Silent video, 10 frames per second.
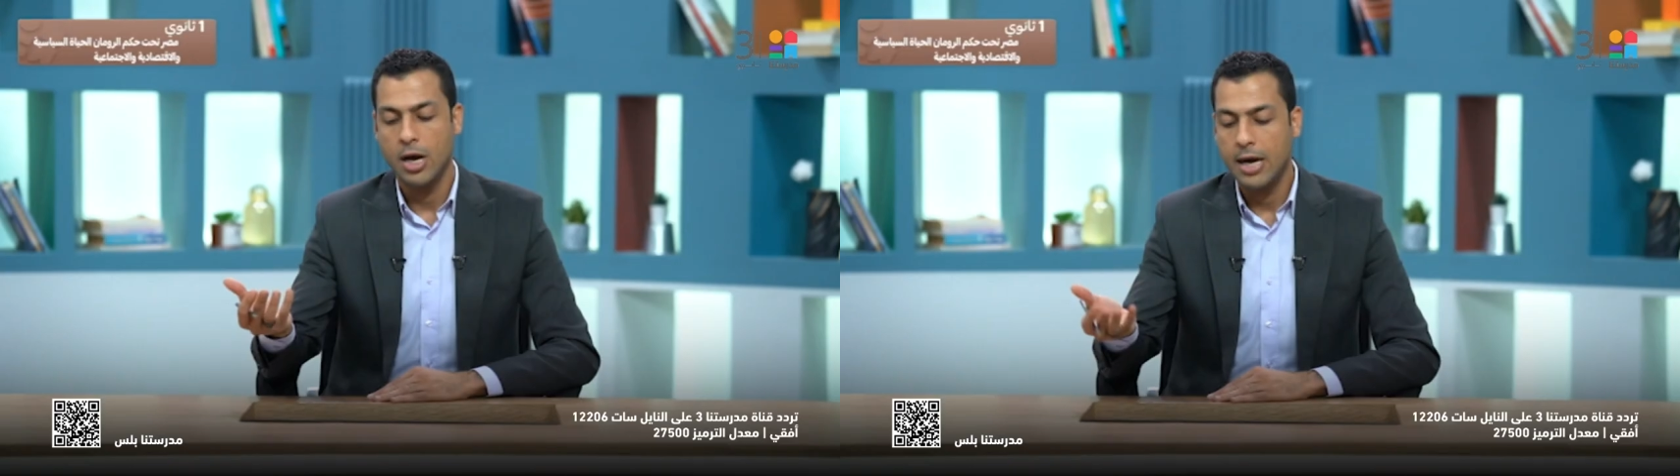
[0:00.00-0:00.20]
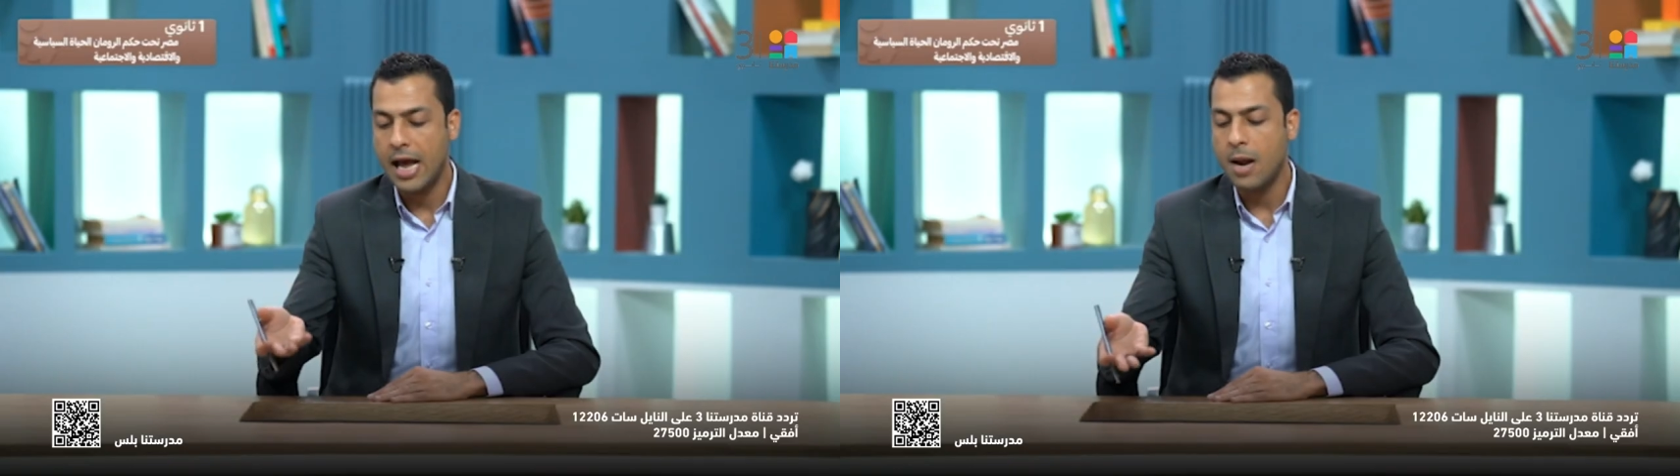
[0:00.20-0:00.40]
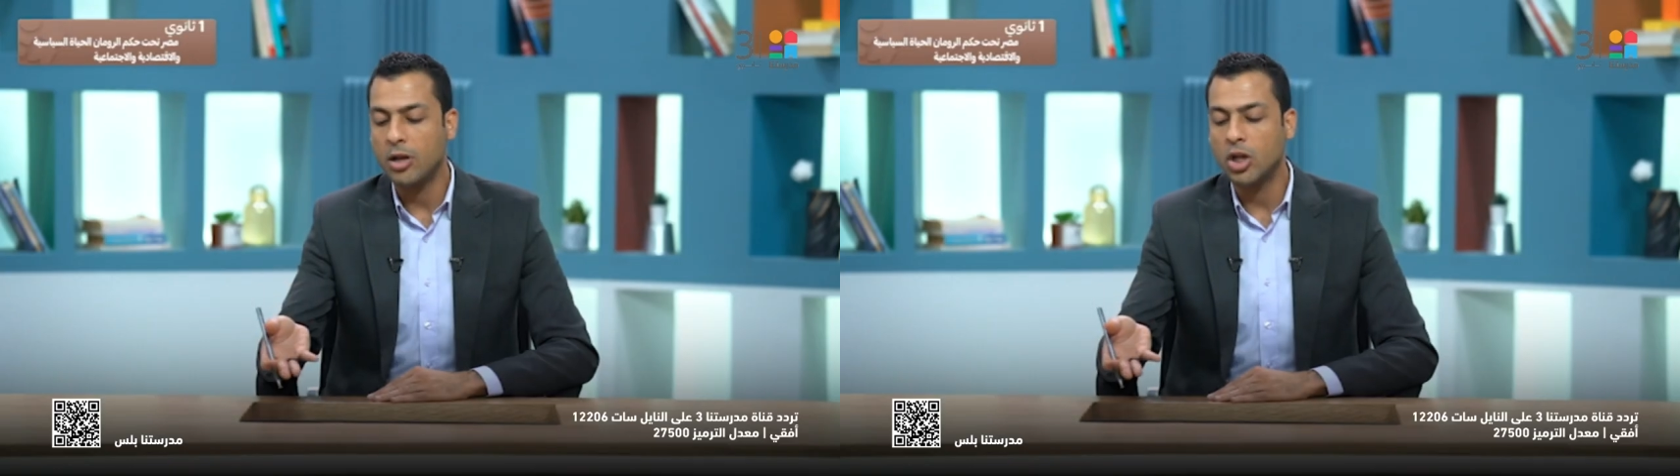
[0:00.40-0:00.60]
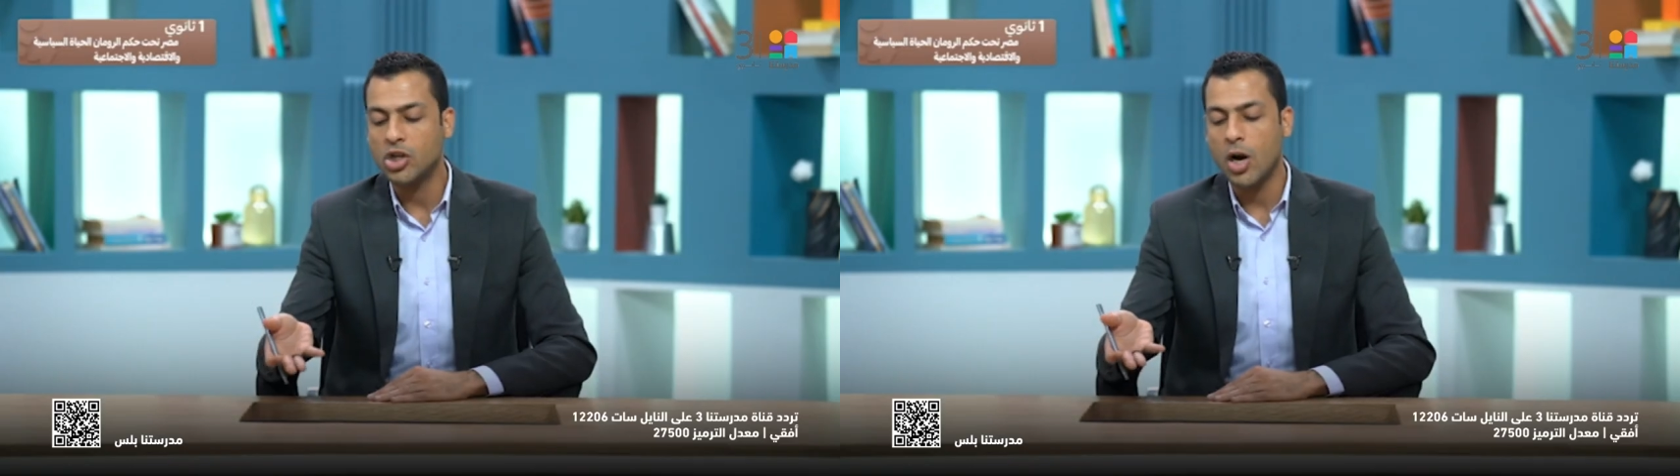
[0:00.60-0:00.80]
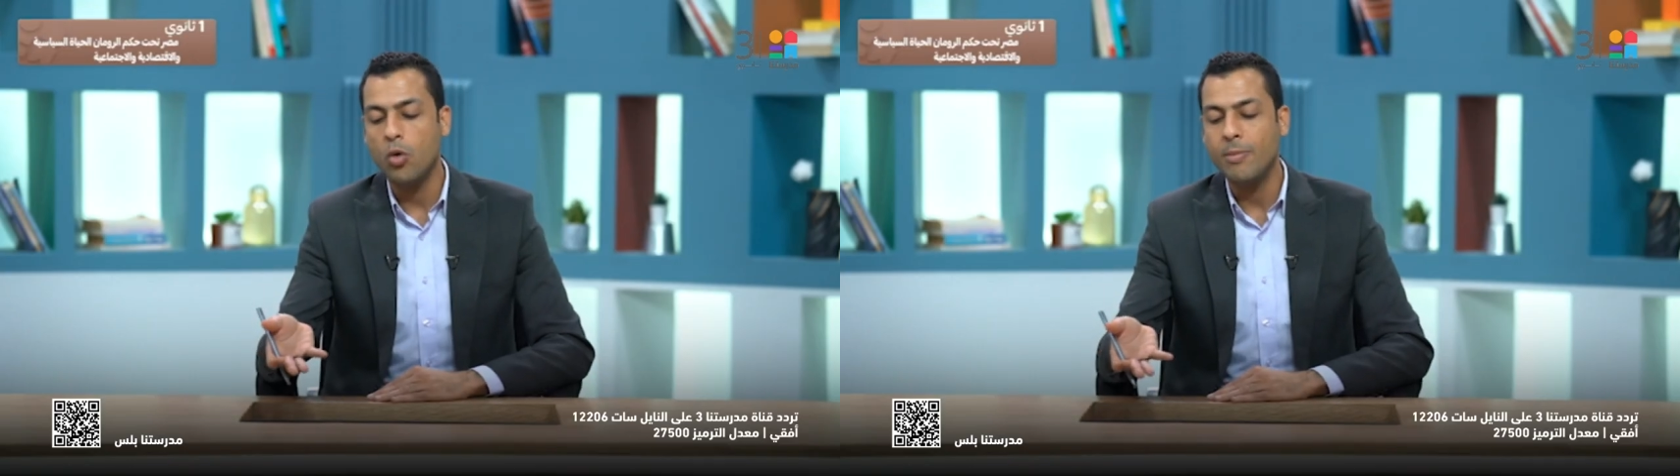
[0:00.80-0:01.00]
لكن انا ما
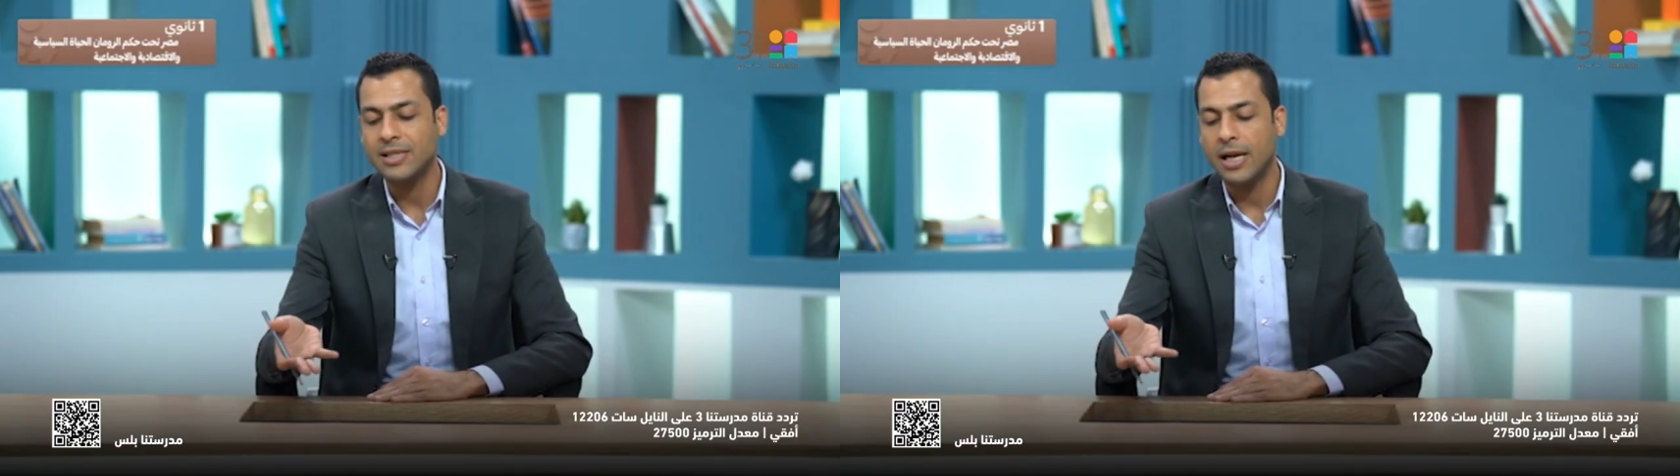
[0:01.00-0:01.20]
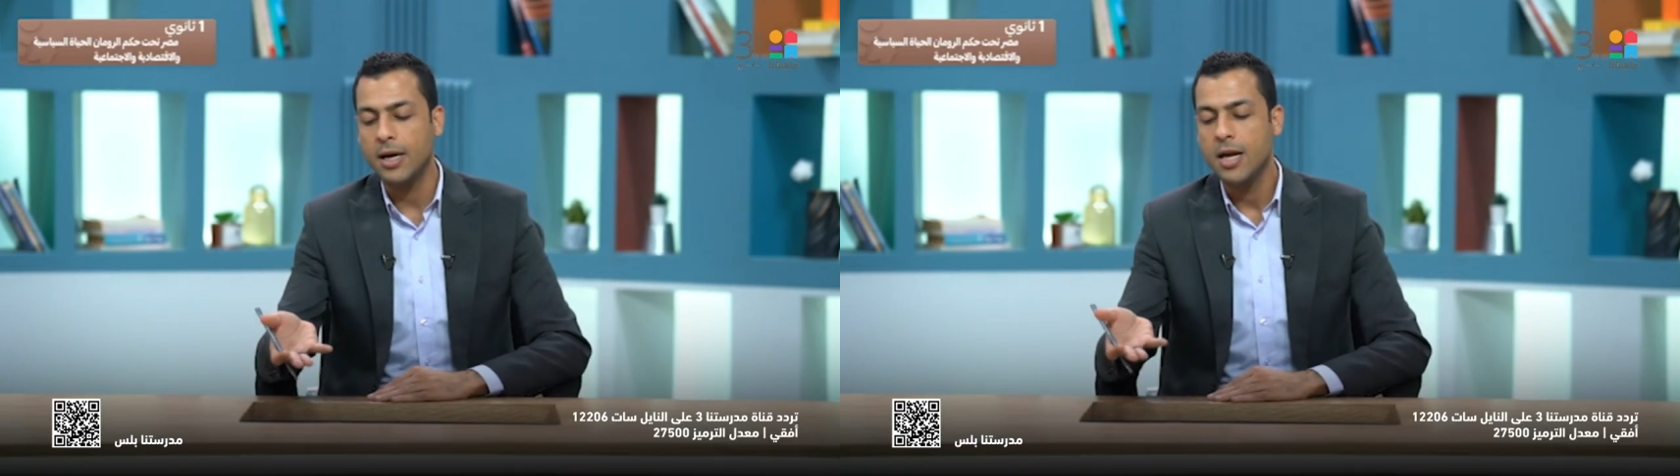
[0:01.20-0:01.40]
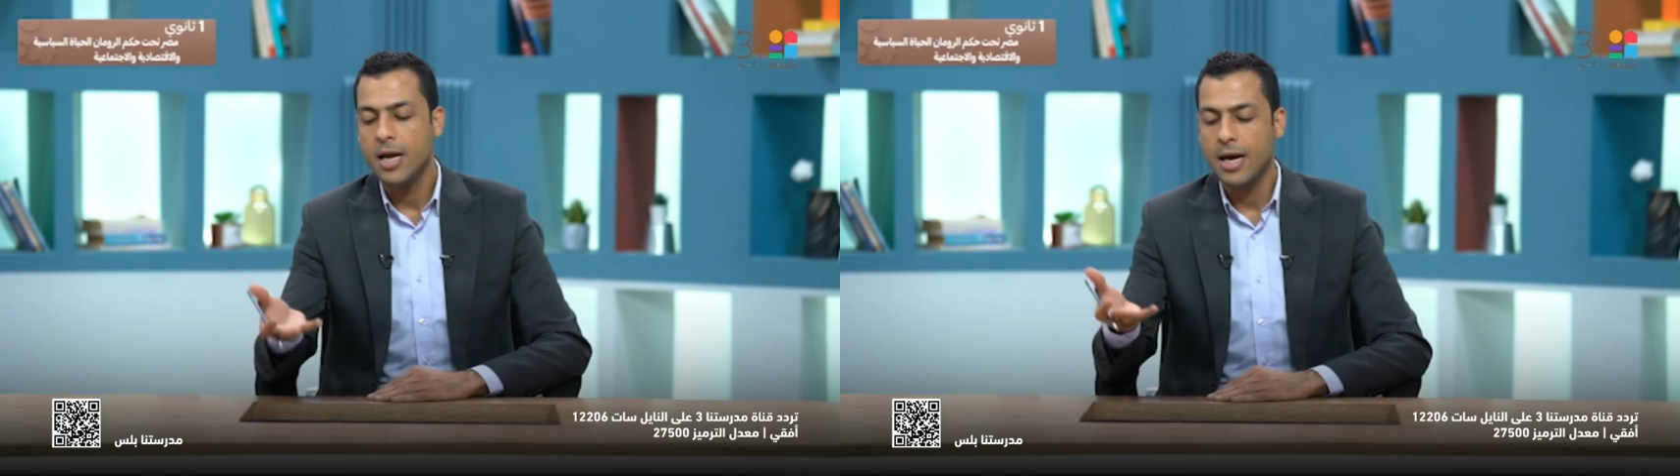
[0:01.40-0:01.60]
اقدرش اقول مثلا